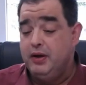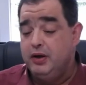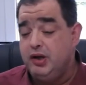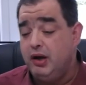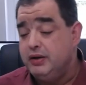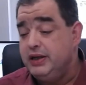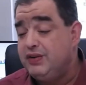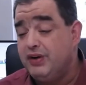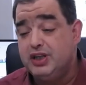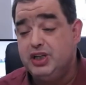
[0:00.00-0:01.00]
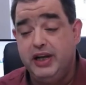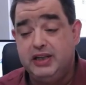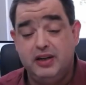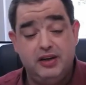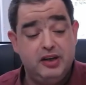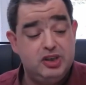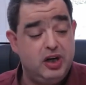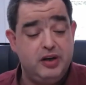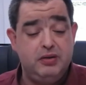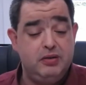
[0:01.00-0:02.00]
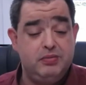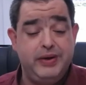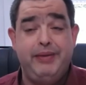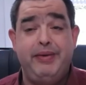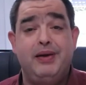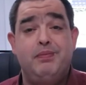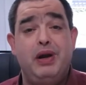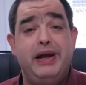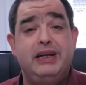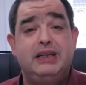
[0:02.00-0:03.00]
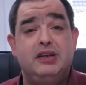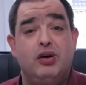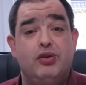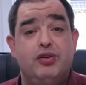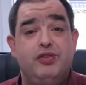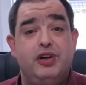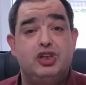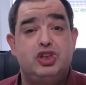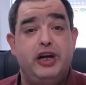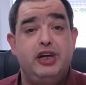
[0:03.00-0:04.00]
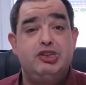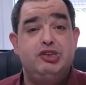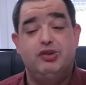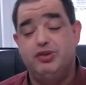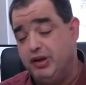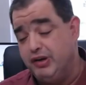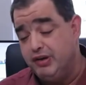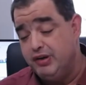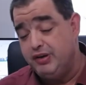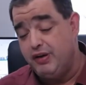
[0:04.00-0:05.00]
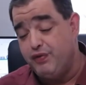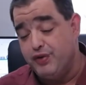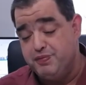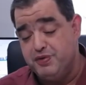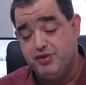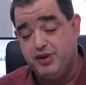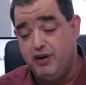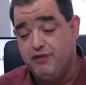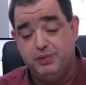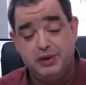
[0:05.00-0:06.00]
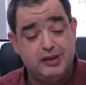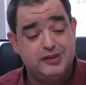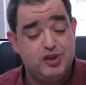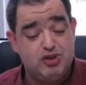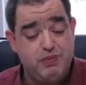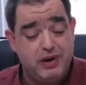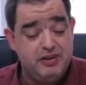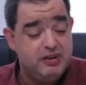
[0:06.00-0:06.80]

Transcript: Ja, jetzt fange ich die nächste Etage an, jede Menge Blades und wieder Steinchen und dann, da freue ich mich schon drauf. Bin ganz gespannt,